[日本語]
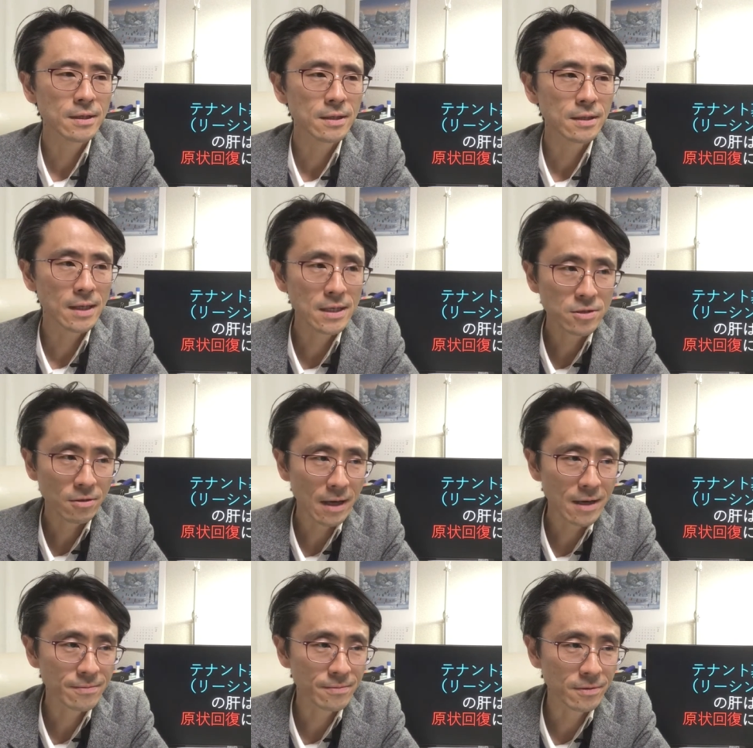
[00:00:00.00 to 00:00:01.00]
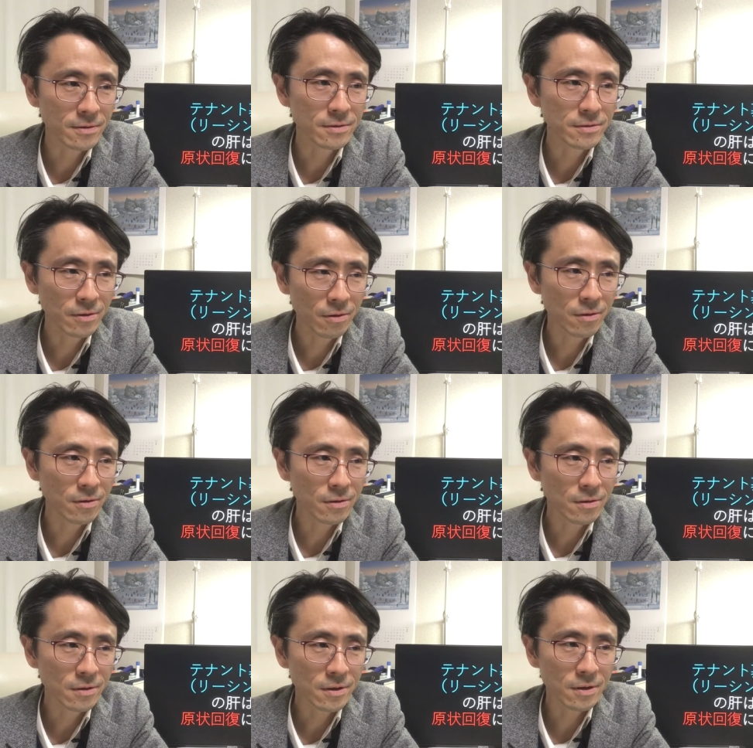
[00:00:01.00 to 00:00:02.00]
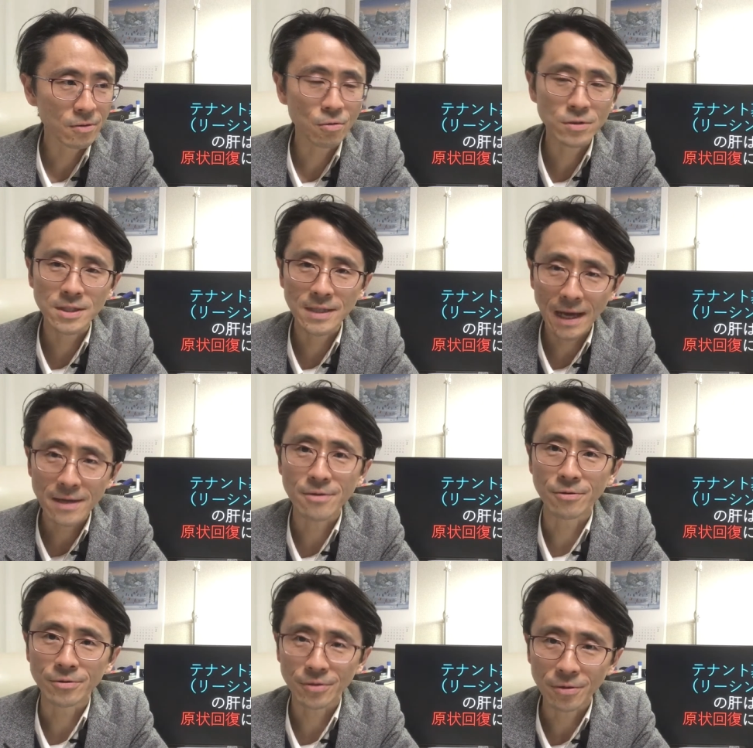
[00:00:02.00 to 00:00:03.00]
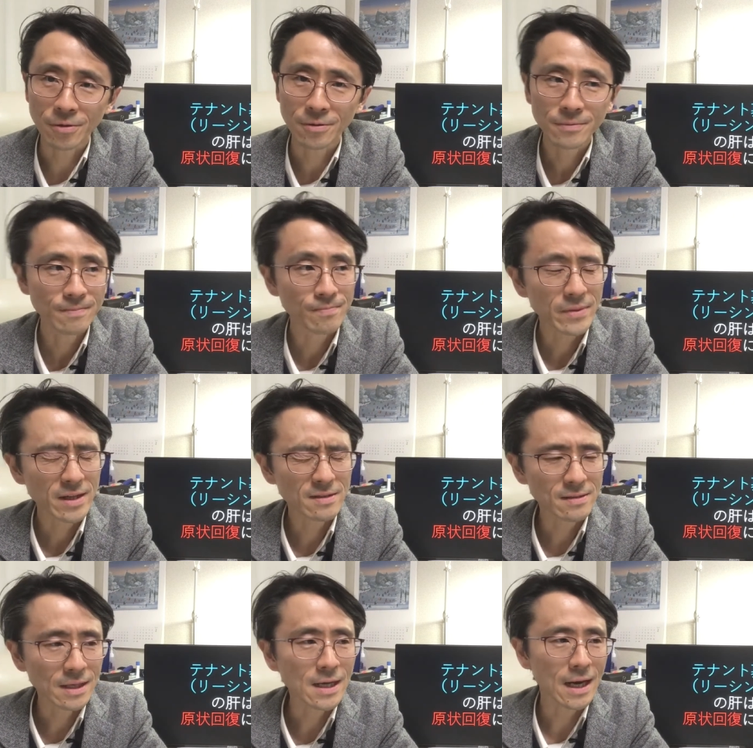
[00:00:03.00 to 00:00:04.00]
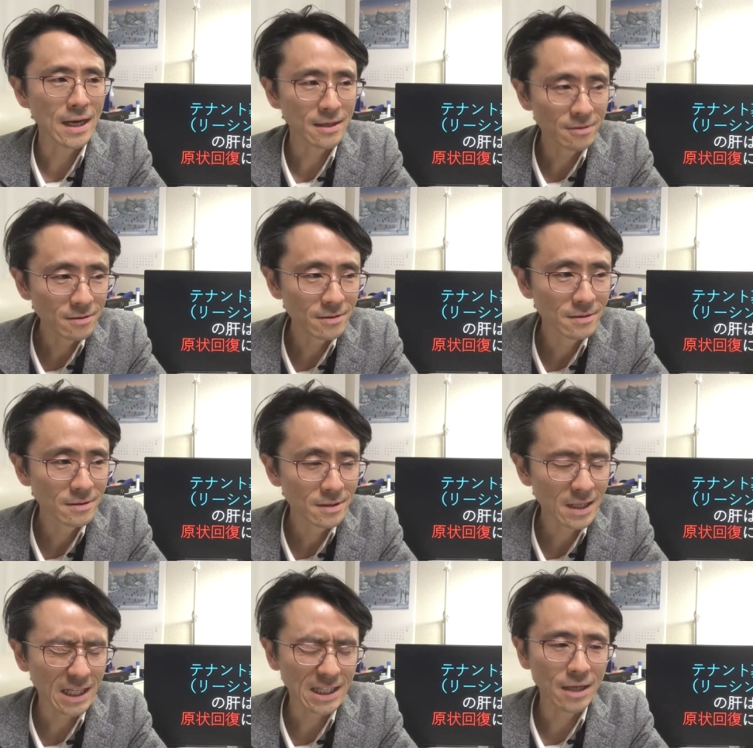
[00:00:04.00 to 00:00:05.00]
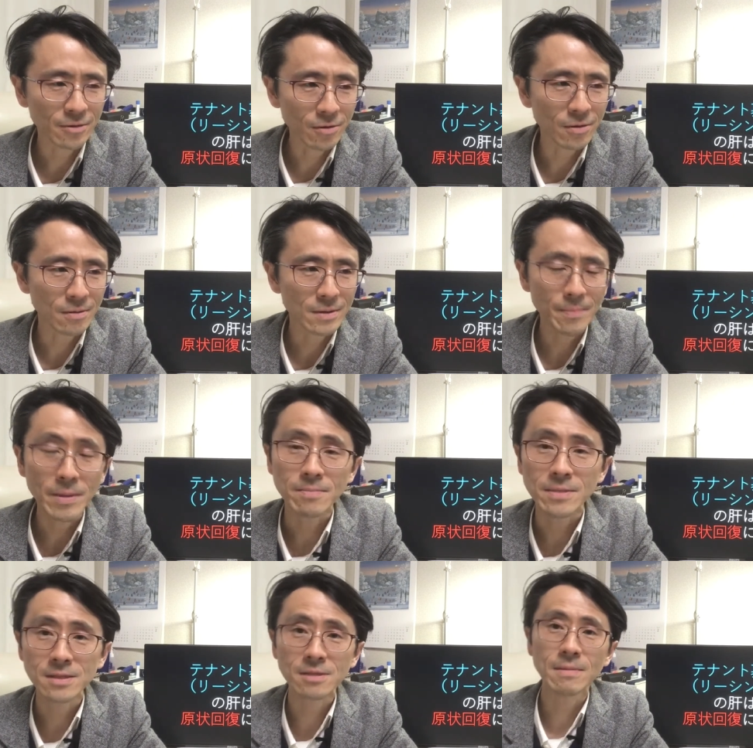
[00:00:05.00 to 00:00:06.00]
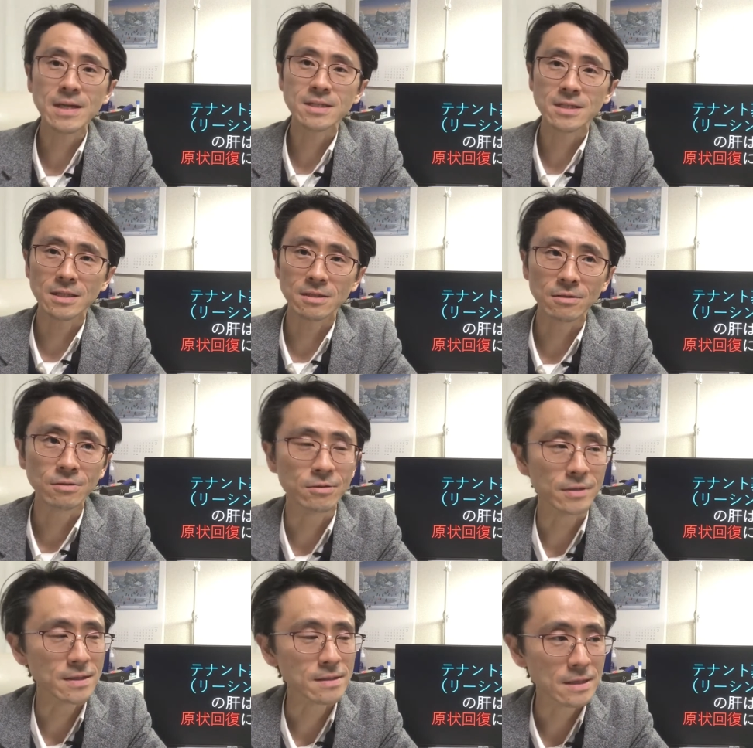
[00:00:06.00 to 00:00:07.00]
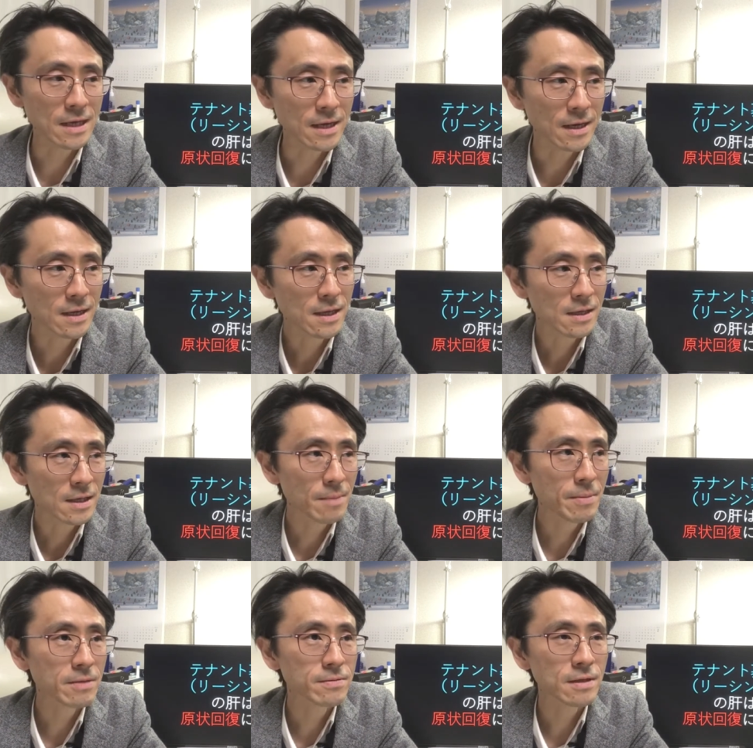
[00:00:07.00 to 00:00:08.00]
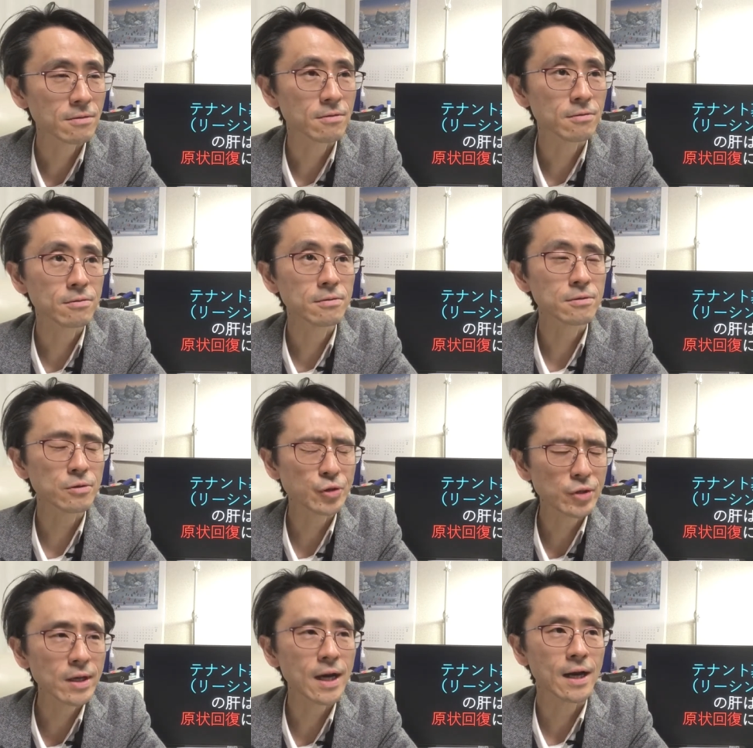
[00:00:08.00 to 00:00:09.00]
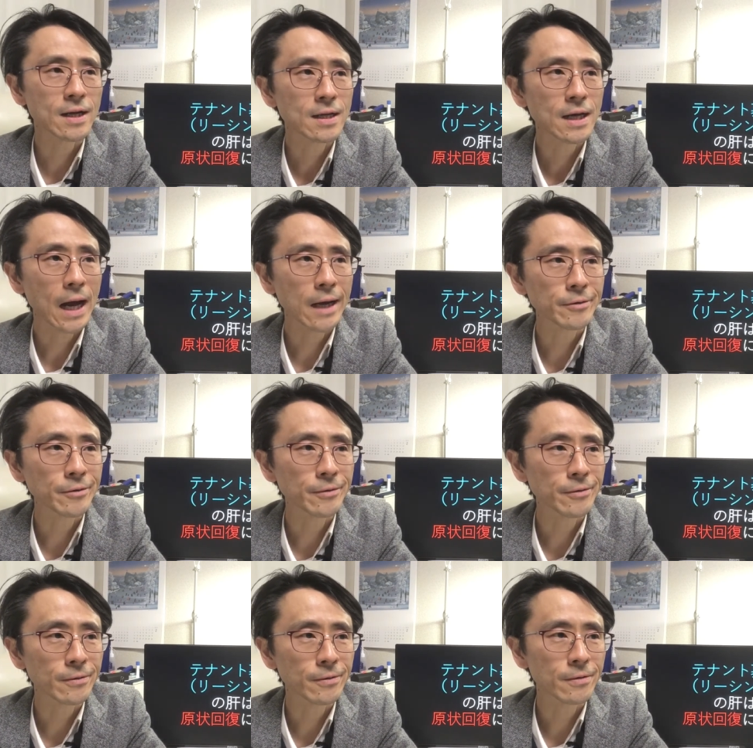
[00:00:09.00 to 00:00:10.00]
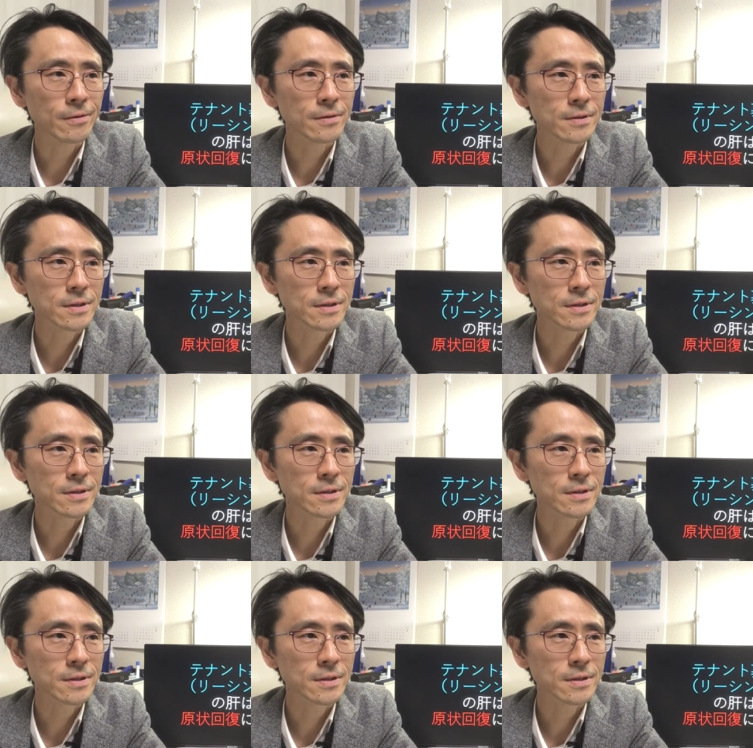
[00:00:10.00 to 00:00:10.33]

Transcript: 現状回復の工事内容と次借りる方のやっぱりミスマッチっていうのはですね、やっぱり防ぐ工夫としてはあの